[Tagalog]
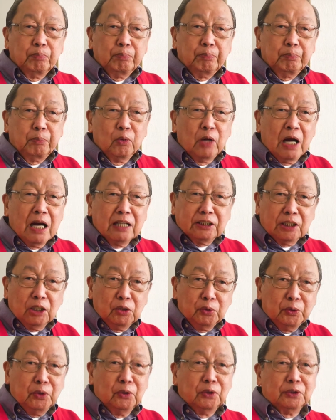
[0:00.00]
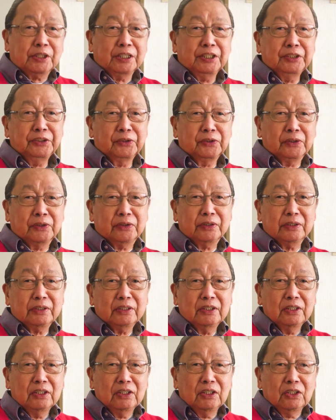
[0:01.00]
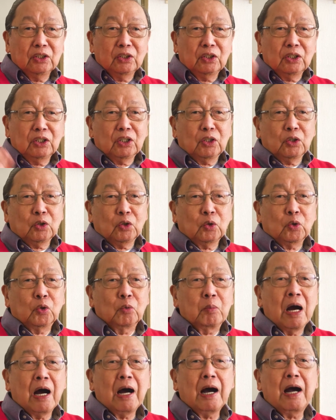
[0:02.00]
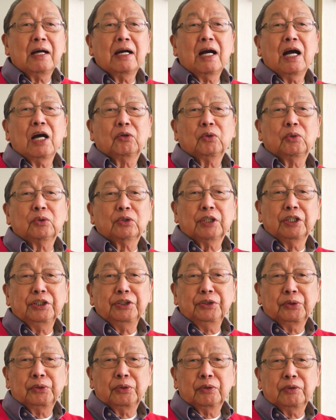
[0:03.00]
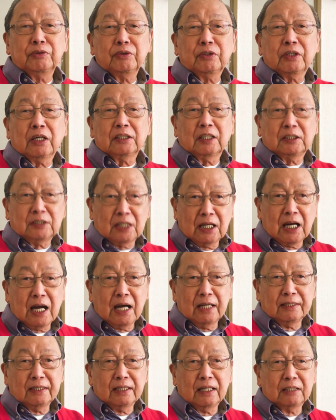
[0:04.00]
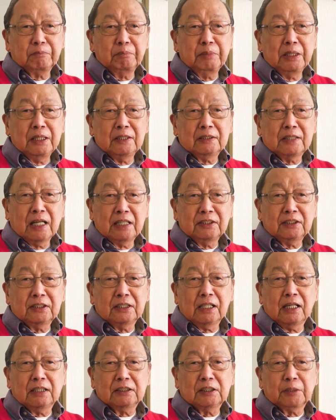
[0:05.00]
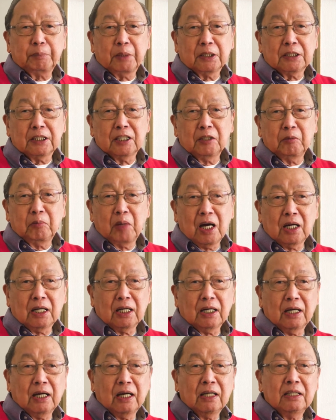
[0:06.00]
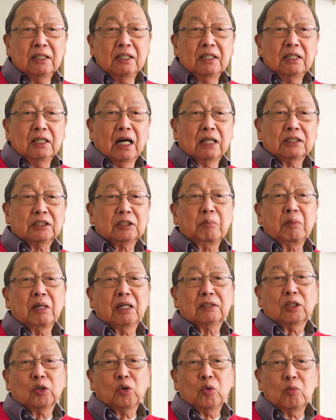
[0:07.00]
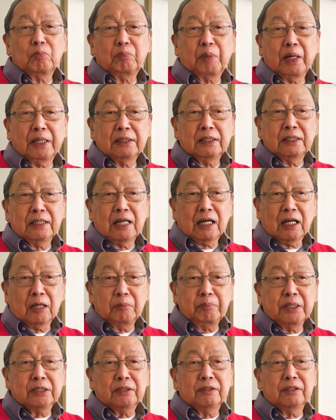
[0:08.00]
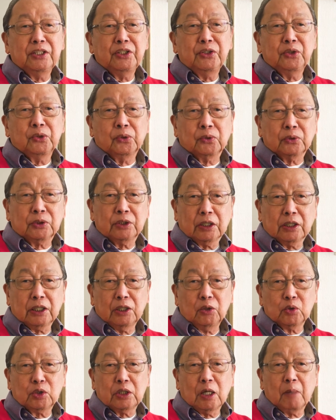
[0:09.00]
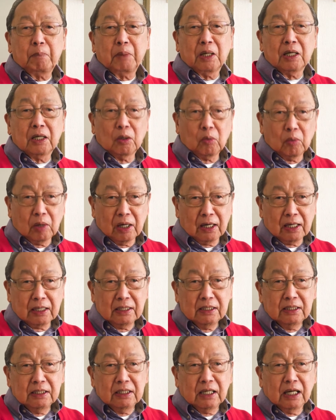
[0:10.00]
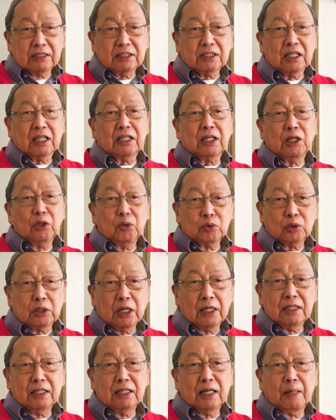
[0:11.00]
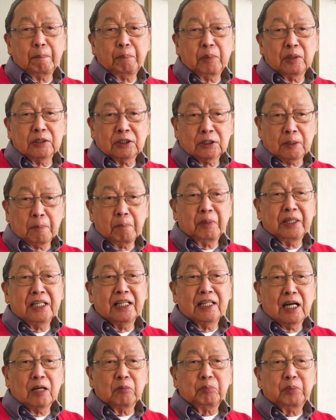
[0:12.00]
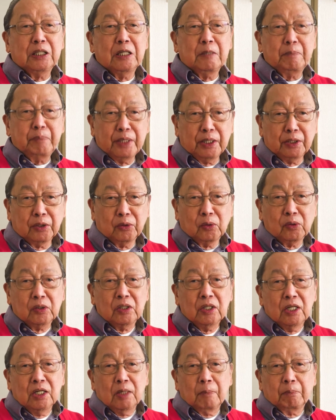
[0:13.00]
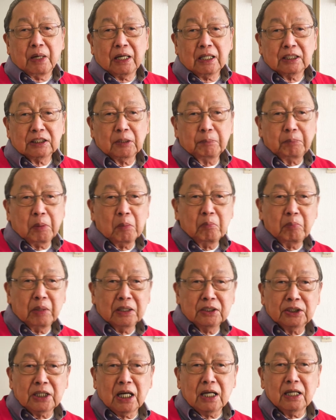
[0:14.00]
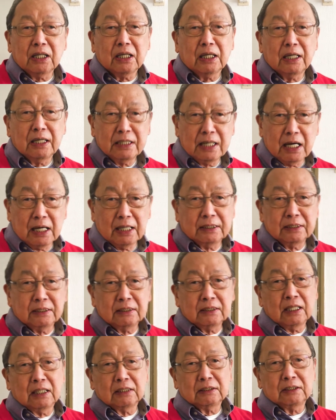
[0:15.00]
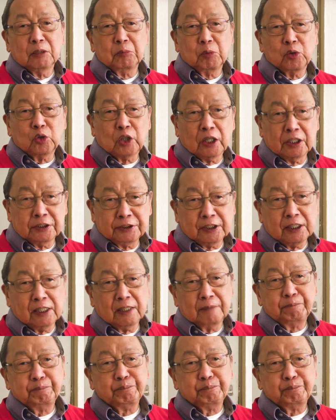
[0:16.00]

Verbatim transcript: Pulang saludo sa inyo. Humahanga ako sa inyong katatagan at militansya sa pakikibaka at sa mga tagumpay na nakabit ninyo sa kilusang paggawa at sa kilusan ng sambayanang Pilipino para sa pambansang kalayaan at demokrasya.